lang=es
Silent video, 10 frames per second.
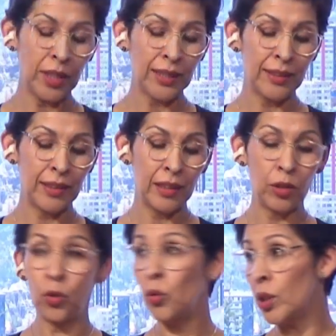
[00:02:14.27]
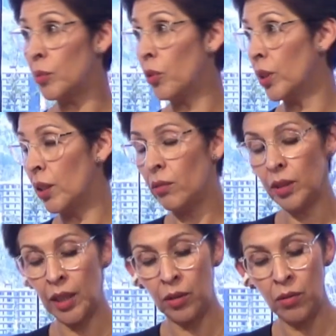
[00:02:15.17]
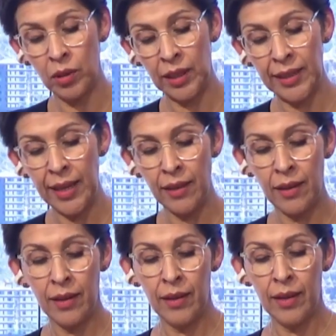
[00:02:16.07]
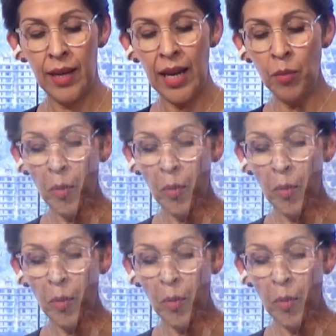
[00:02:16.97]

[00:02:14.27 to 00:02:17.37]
en ese sentido. Lourdes Montero, Yerko, dice... El